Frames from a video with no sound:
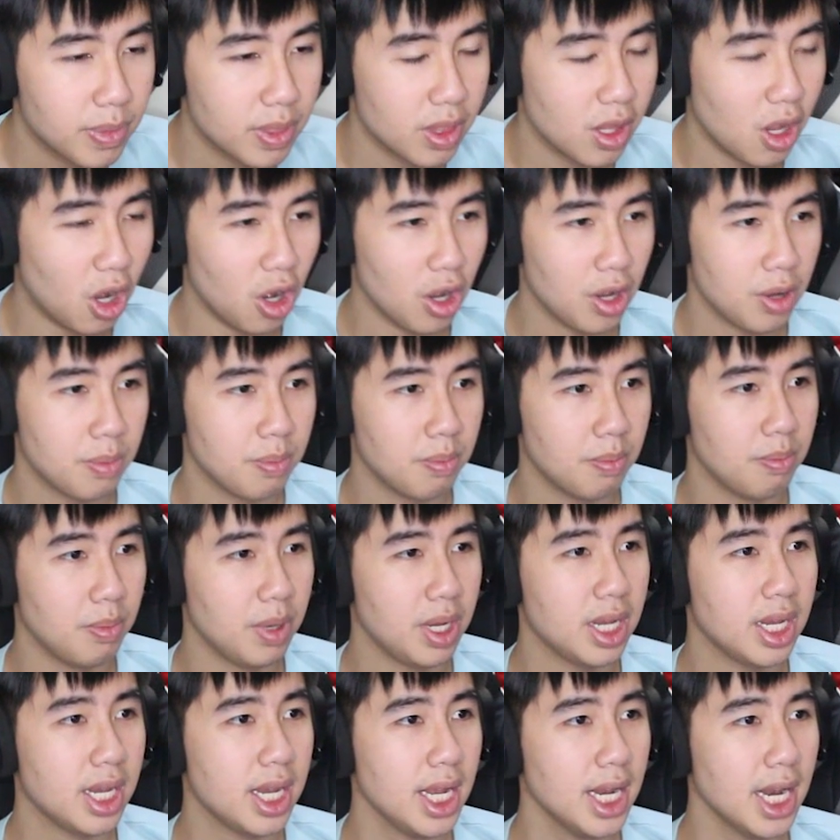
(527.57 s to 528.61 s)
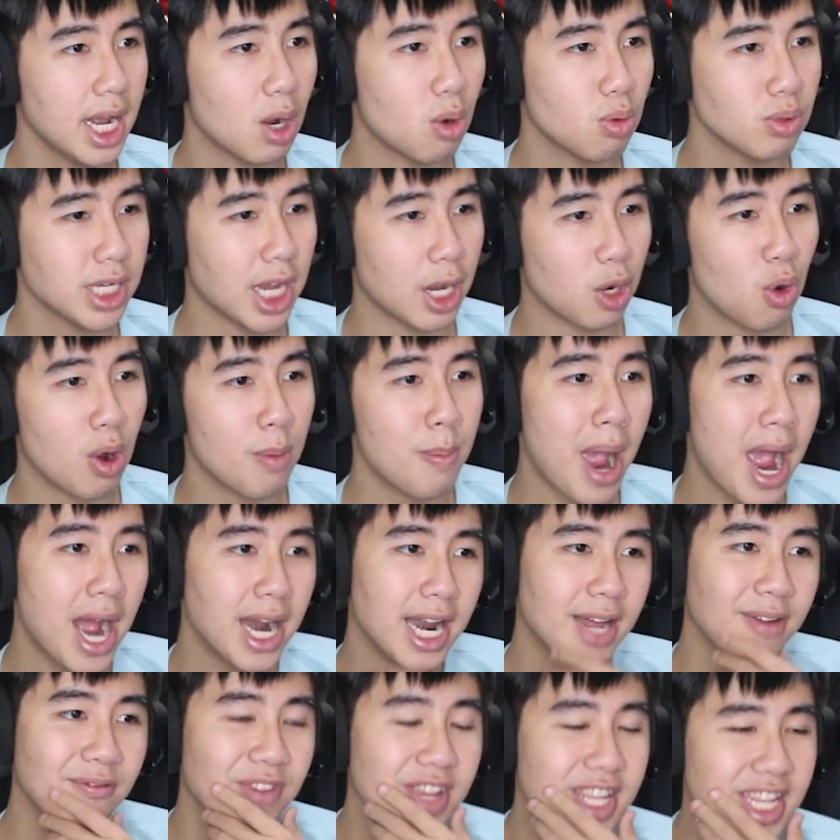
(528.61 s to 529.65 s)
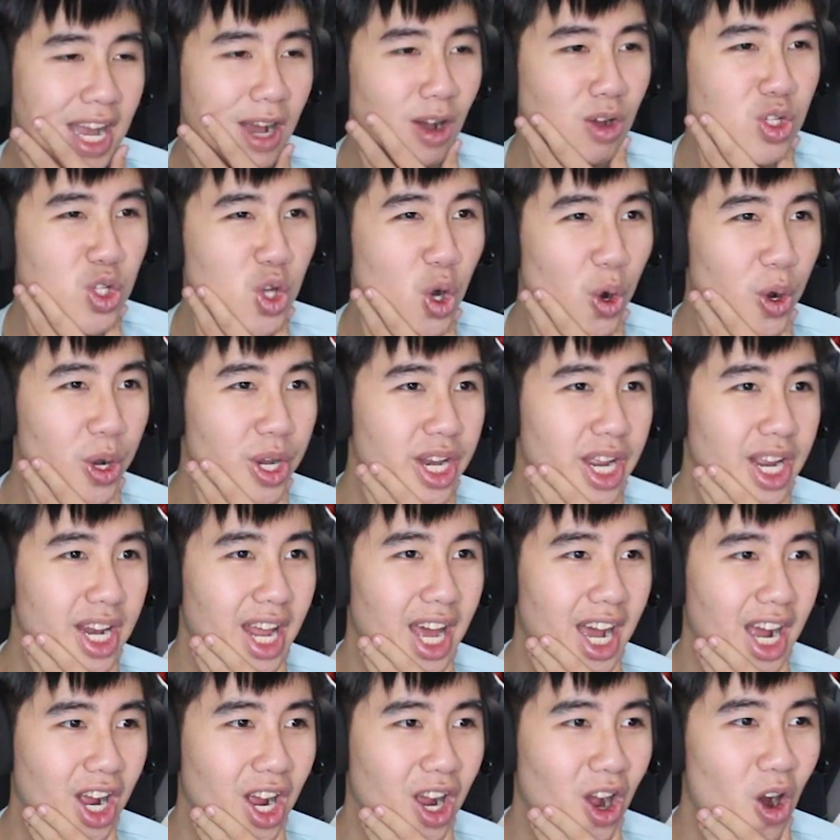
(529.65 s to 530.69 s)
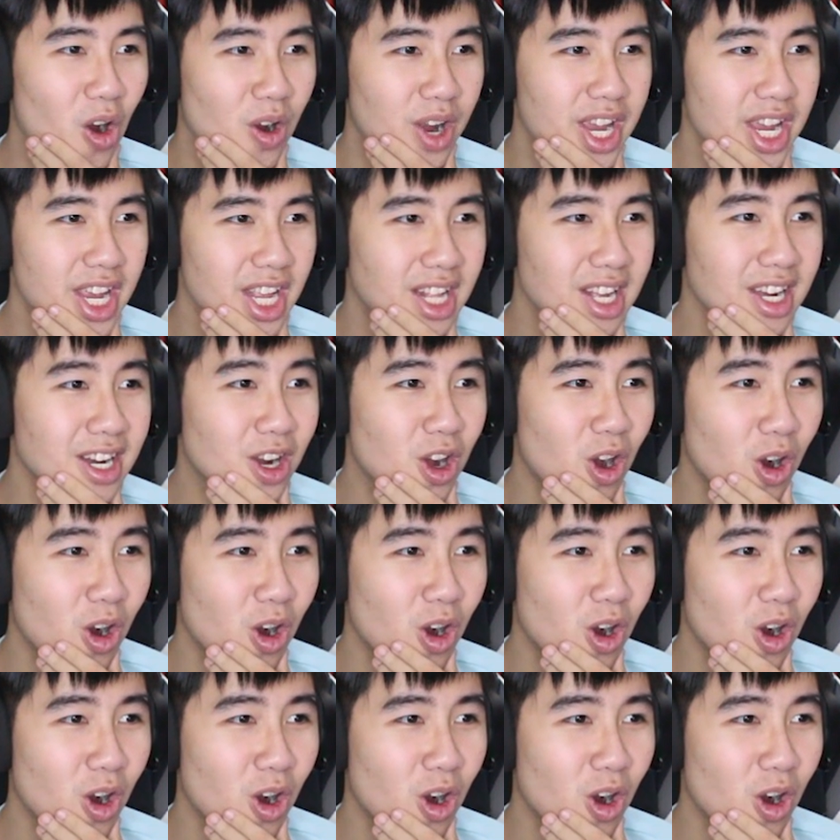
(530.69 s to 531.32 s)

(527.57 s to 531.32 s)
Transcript: rồi mình nghĩ là cũng trải qua 3 năm với nhau rồi nên là có khi thử